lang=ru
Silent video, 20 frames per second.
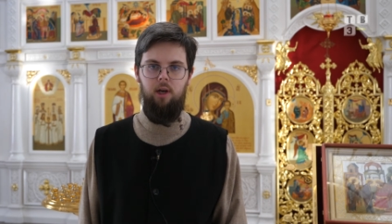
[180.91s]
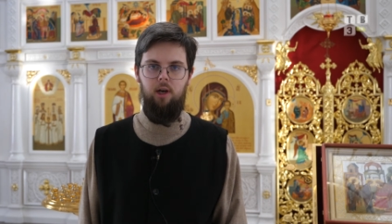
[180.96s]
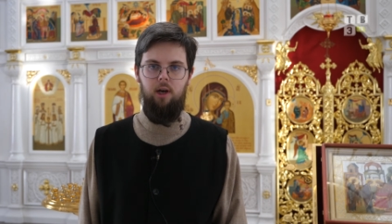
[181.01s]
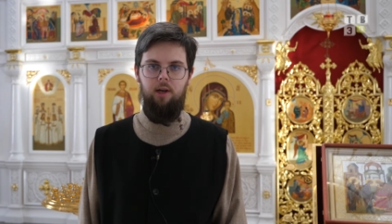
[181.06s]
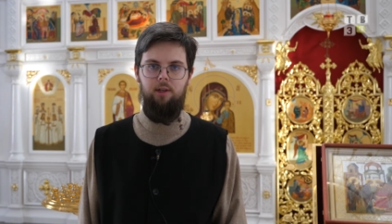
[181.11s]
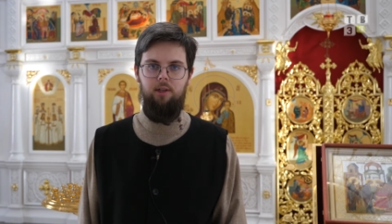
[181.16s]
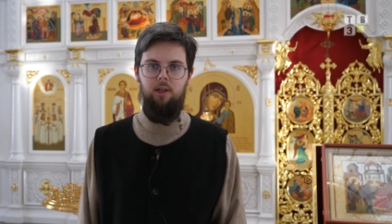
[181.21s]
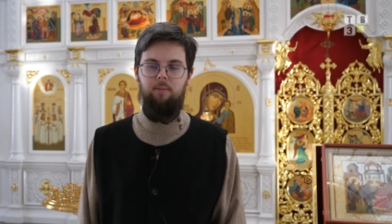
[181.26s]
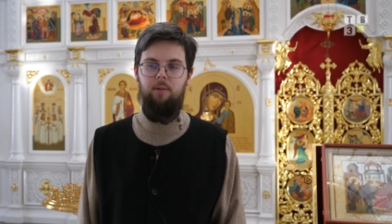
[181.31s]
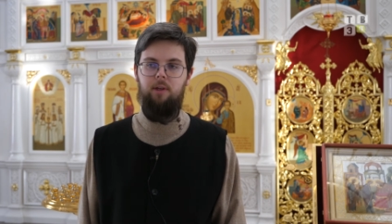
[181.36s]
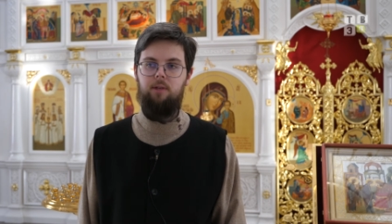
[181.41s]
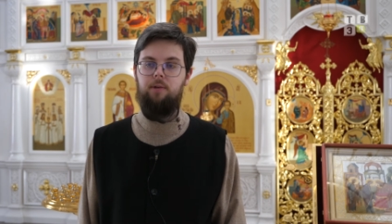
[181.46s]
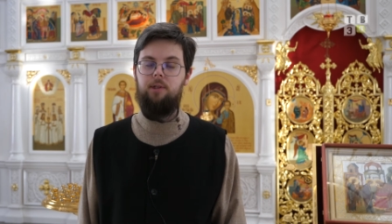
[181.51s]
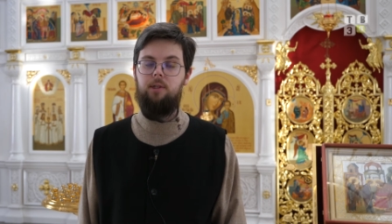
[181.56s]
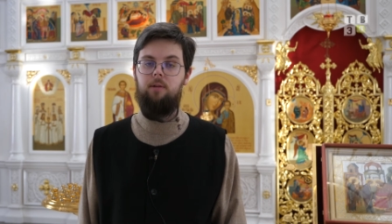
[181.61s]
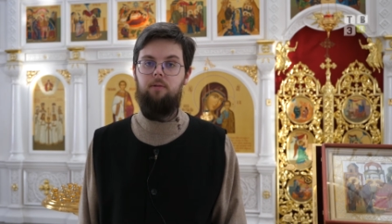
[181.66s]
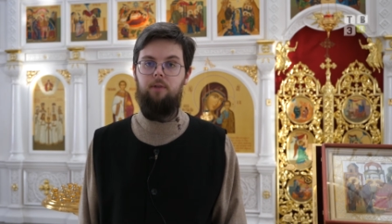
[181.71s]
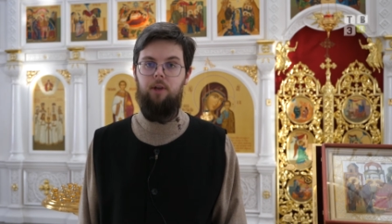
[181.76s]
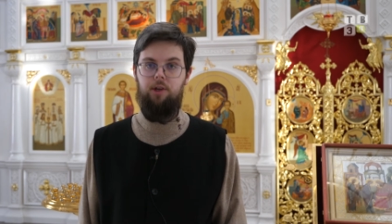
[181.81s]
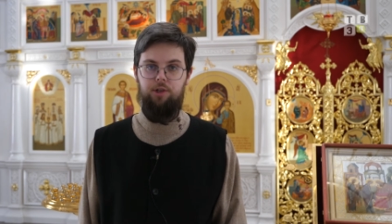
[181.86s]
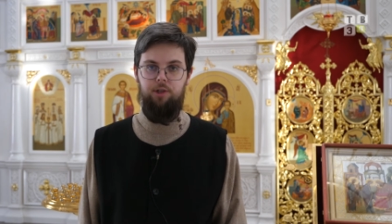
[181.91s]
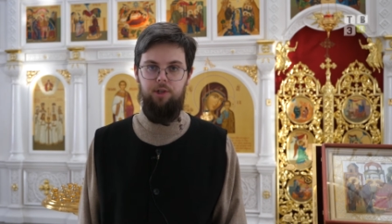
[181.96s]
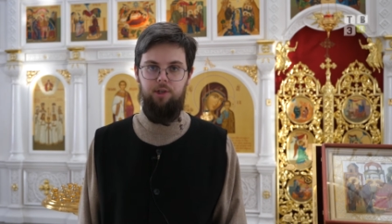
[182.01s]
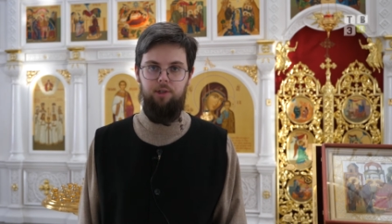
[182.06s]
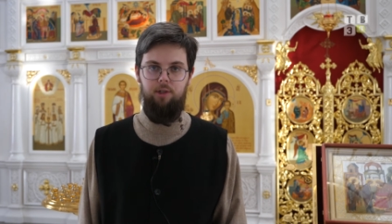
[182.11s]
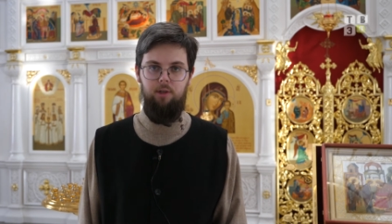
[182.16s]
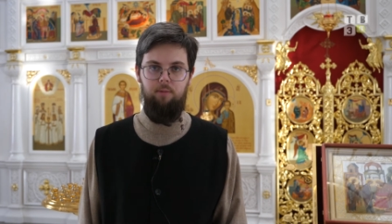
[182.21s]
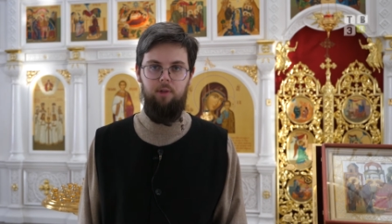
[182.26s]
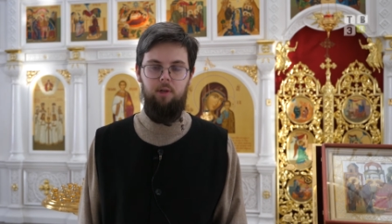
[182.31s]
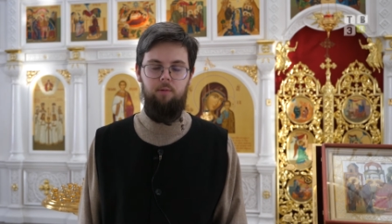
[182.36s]
она имеет свойство
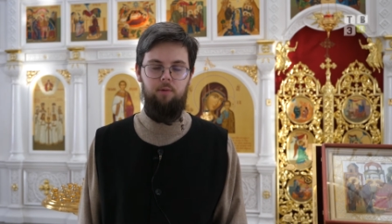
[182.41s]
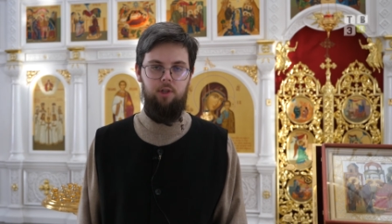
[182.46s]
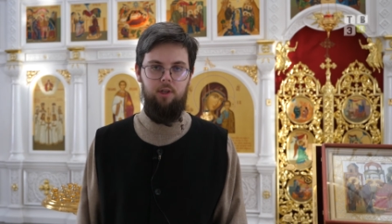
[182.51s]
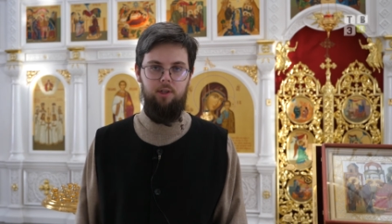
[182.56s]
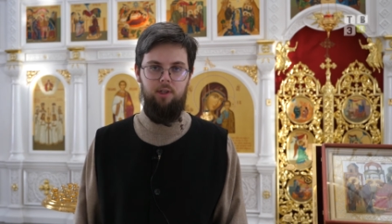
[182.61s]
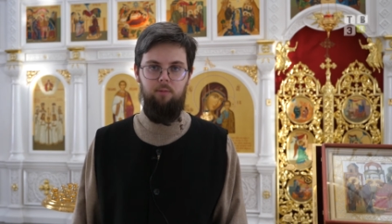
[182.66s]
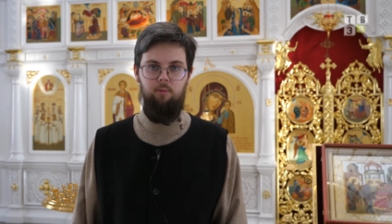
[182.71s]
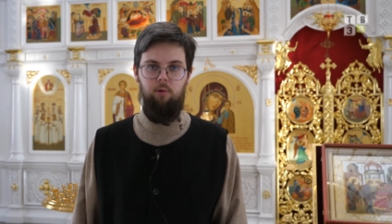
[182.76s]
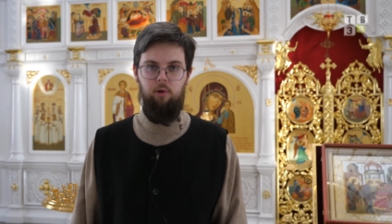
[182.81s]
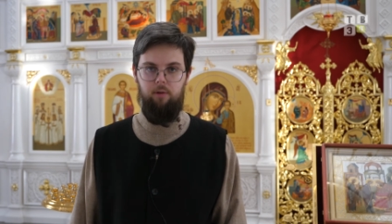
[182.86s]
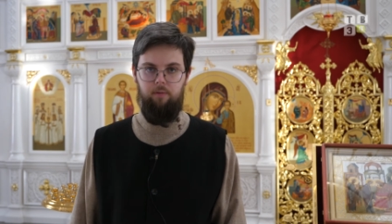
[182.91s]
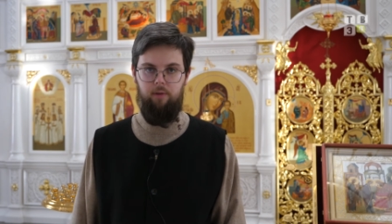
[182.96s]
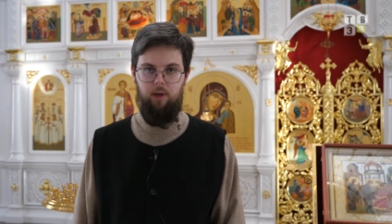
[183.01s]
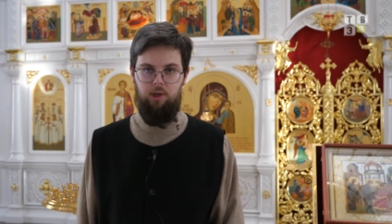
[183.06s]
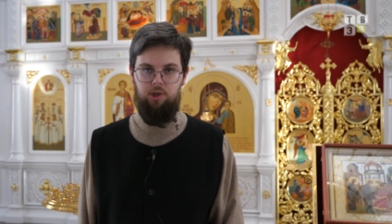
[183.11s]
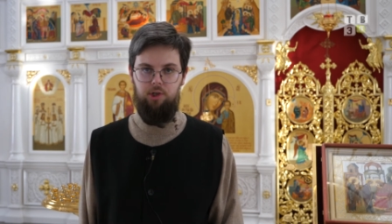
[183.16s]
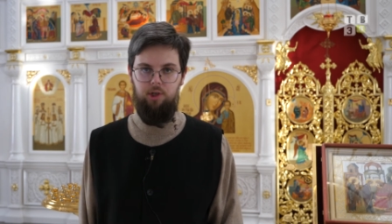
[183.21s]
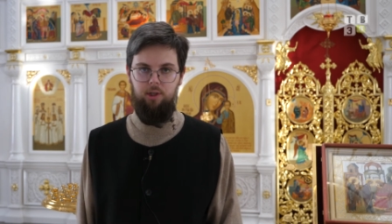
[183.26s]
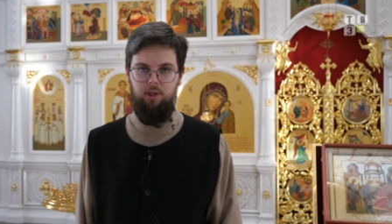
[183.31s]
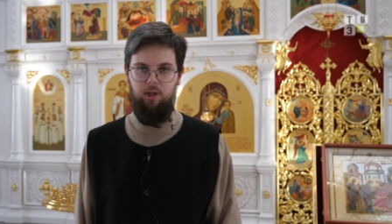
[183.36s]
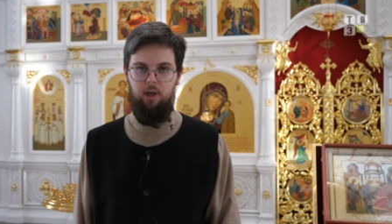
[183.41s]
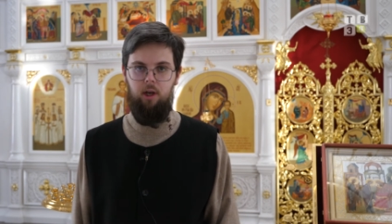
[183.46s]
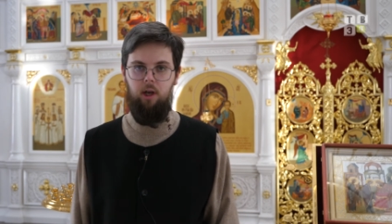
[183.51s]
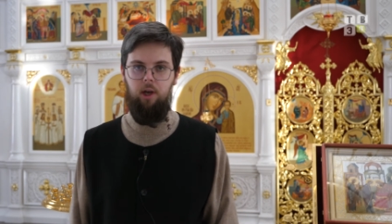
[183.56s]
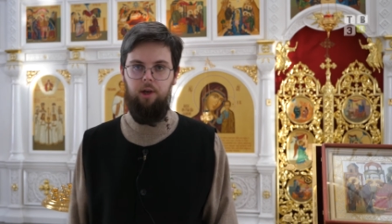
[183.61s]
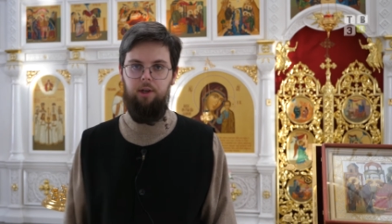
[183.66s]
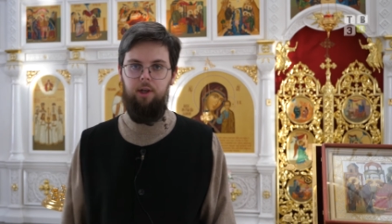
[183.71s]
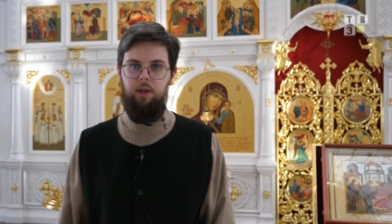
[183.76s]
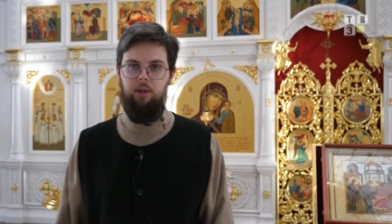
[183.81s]
вечности, потому что сам Бог вечен. Да, и